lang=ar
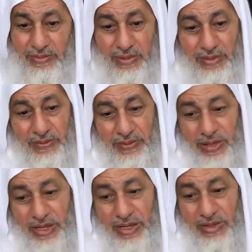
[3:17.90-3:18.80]
يعني
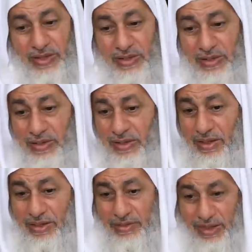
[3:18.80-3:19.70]
في أيضا
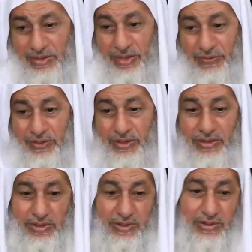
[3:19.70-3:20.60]
نظر
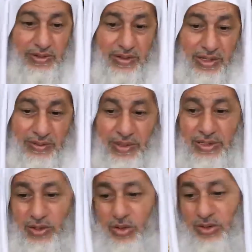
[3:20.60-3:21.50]
في
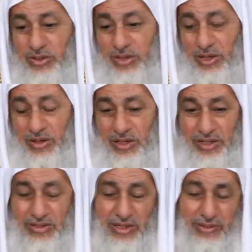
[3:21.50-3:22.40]
كلمات الأخت الله
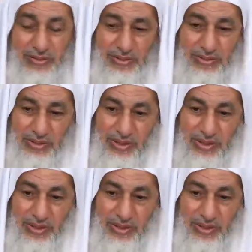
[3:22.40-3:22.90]
يسلمها